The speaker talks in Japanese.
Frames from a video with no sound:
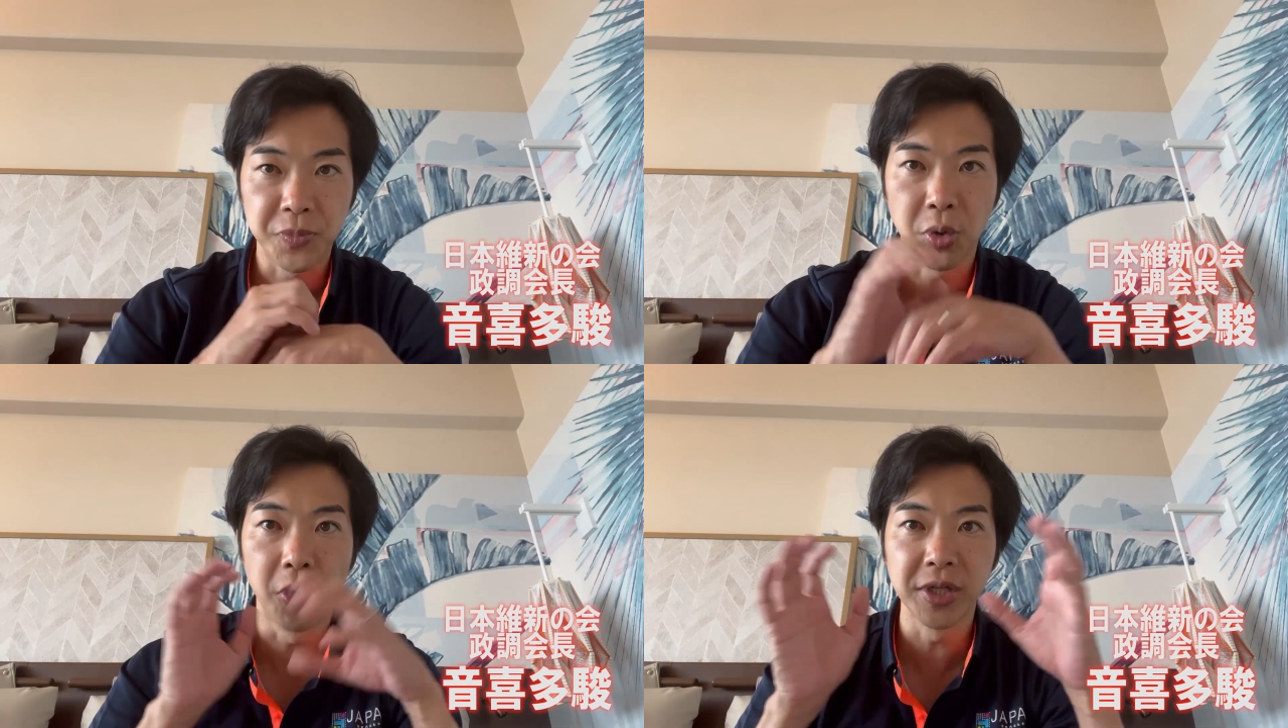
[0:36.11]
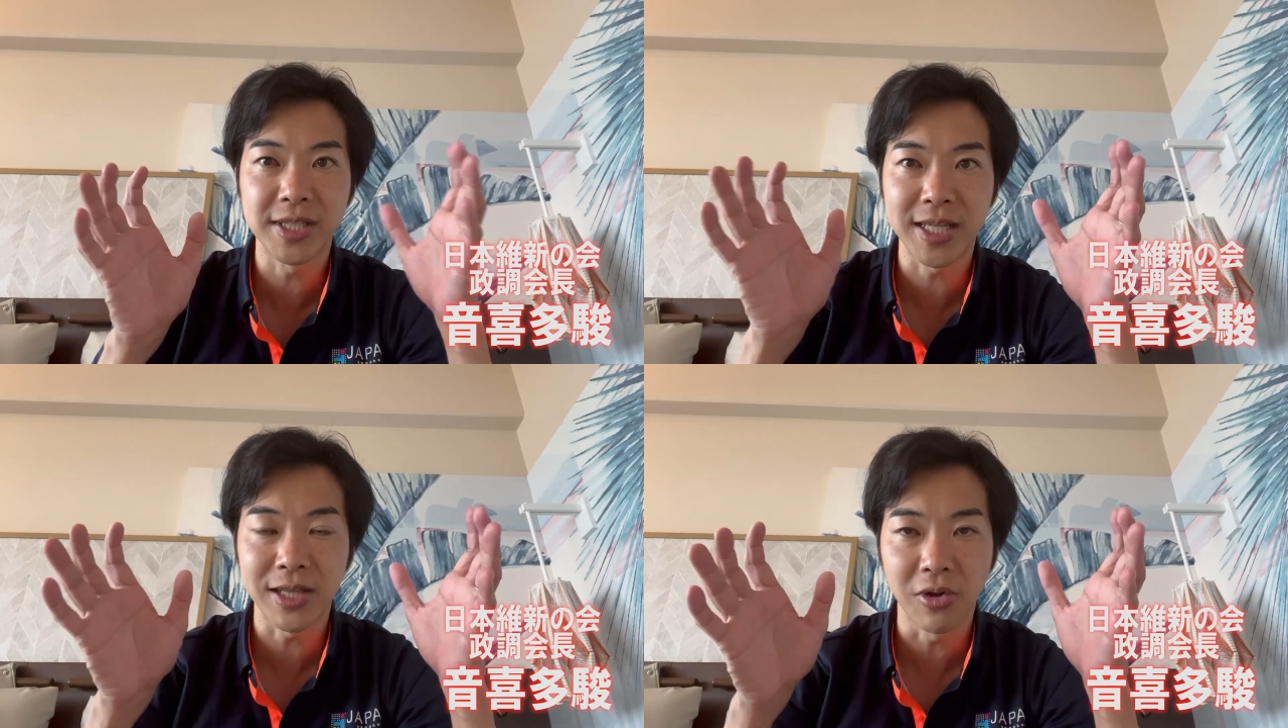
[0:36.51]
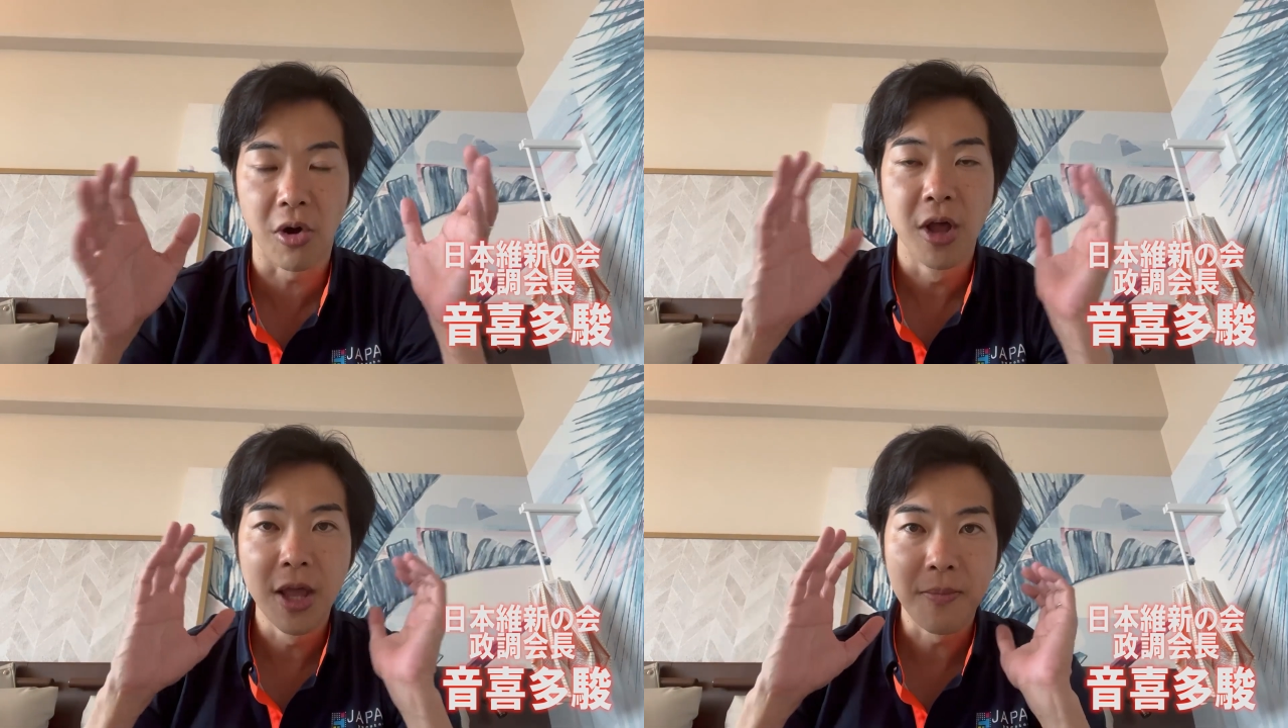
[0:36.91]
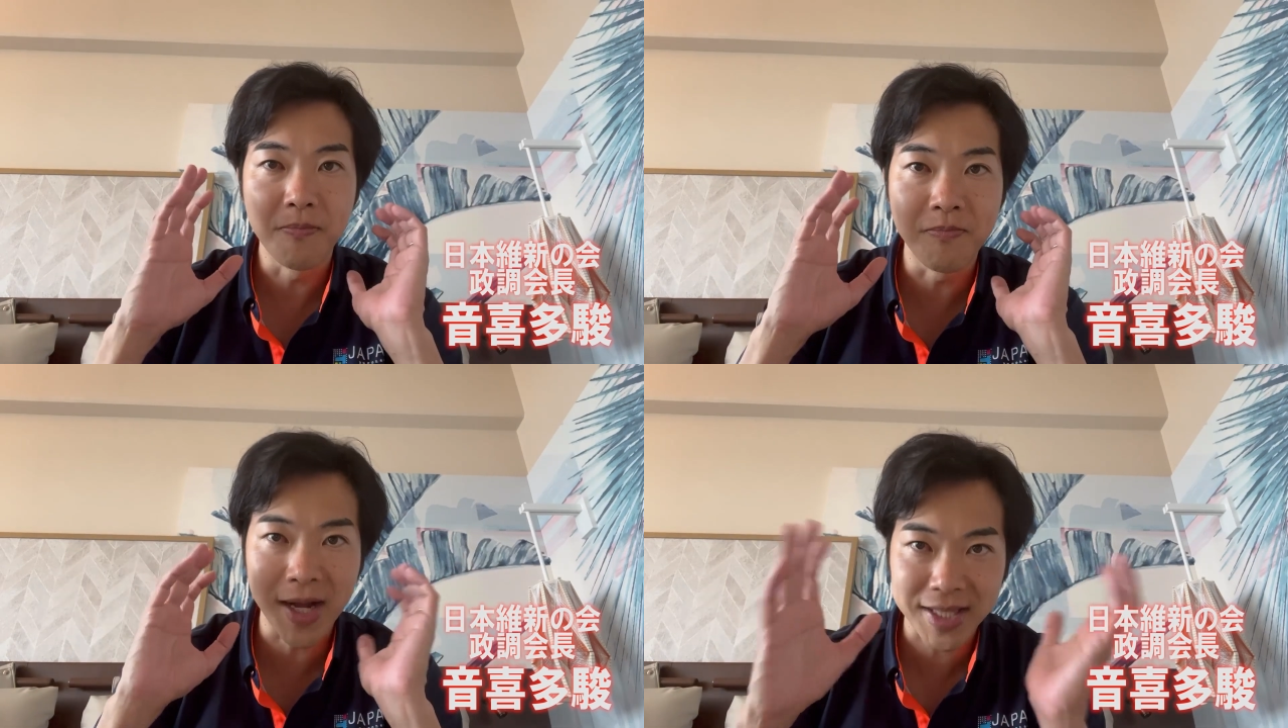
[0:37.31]
統一選の
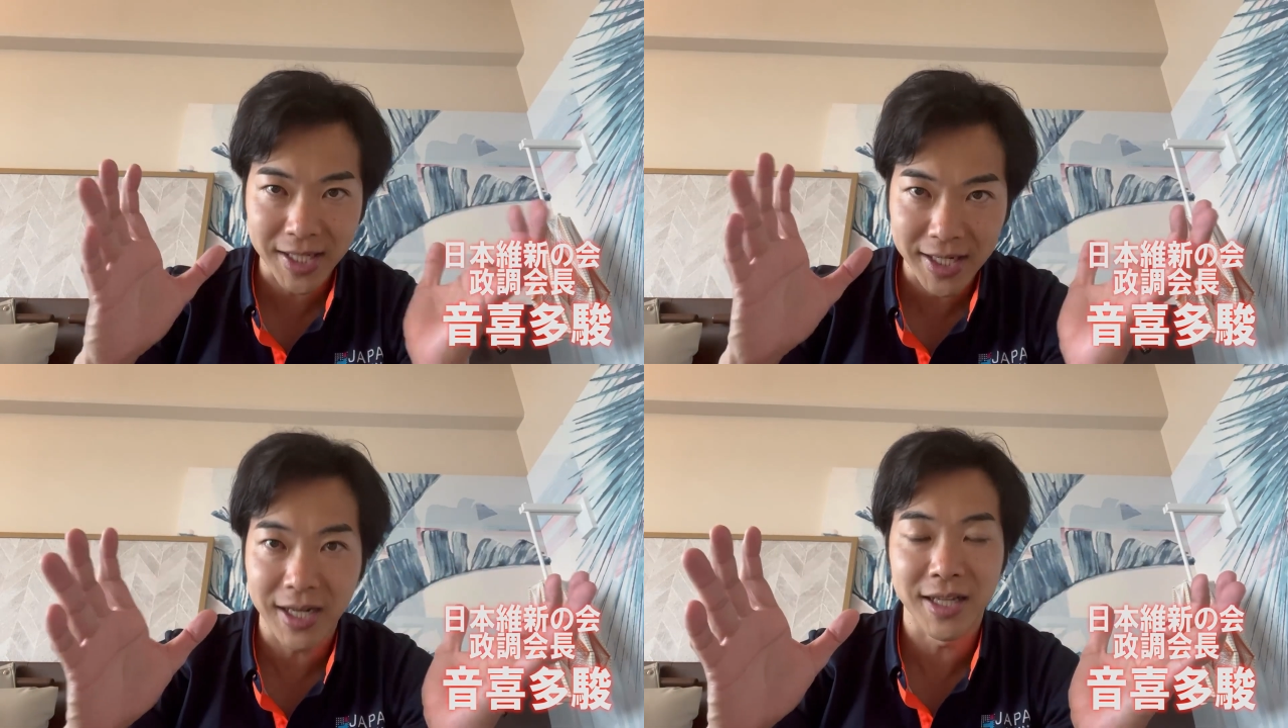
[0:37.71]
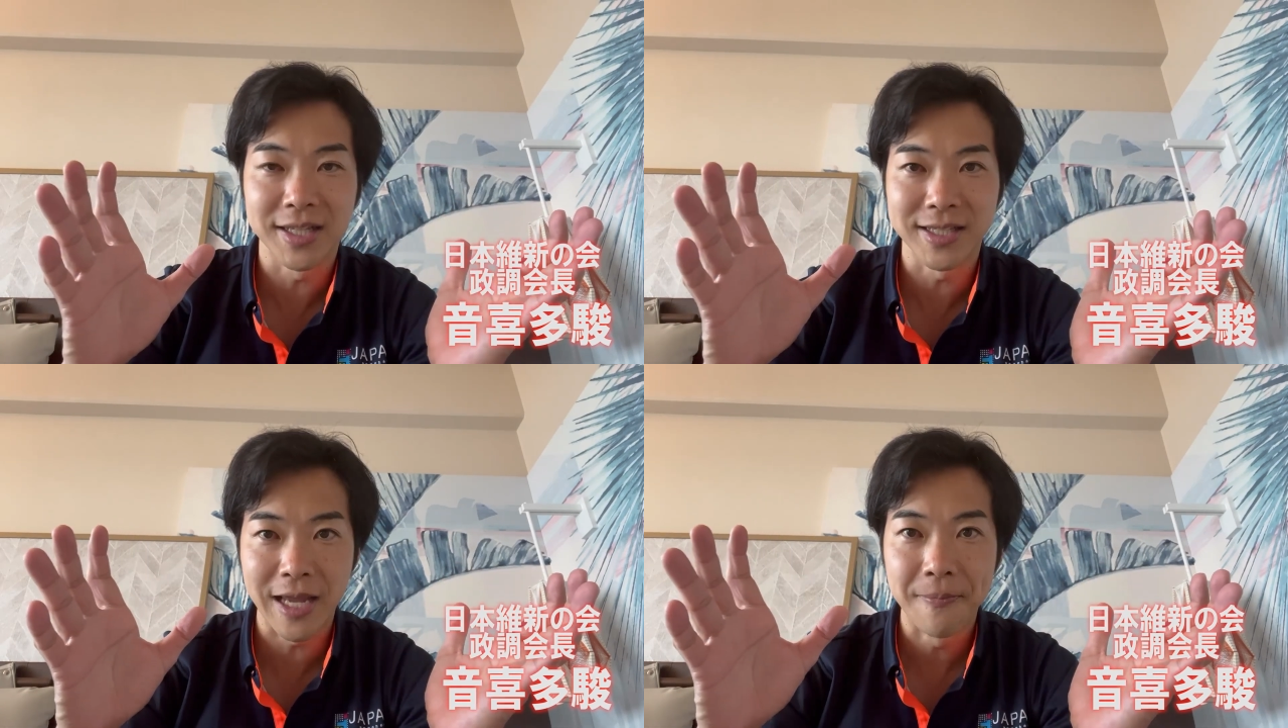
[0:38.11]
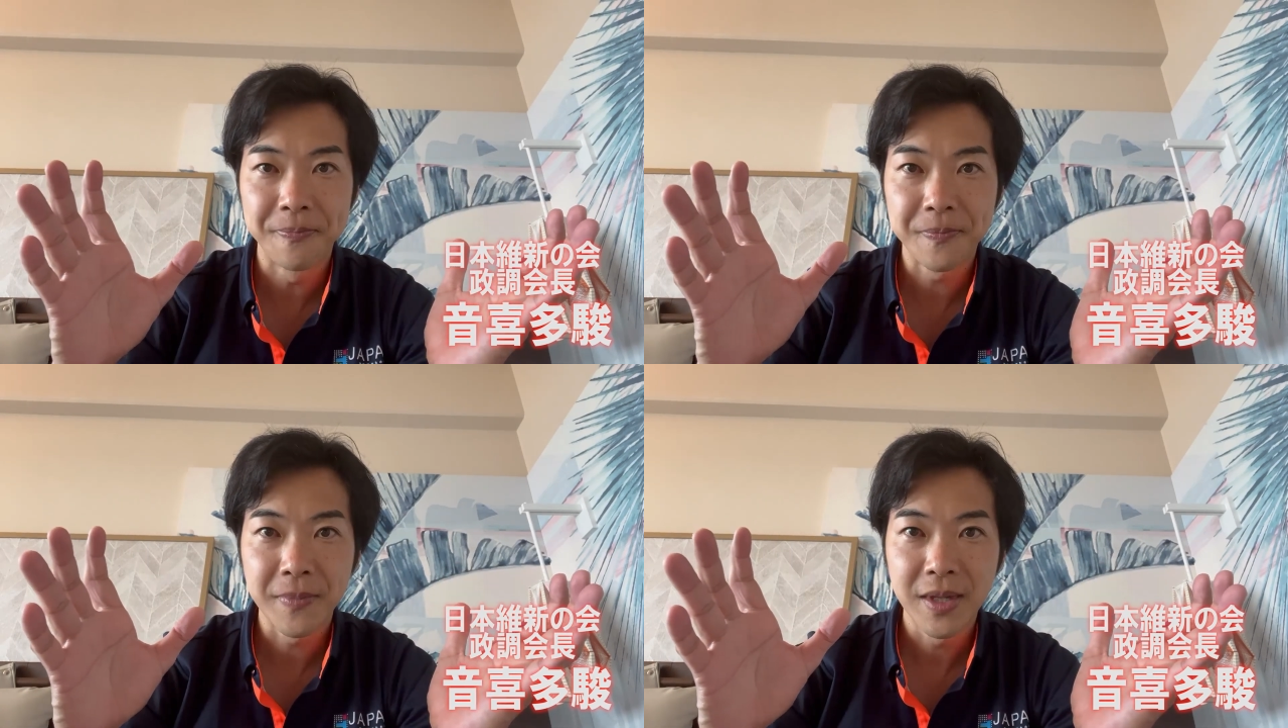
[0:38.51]
真っ只中なんですね。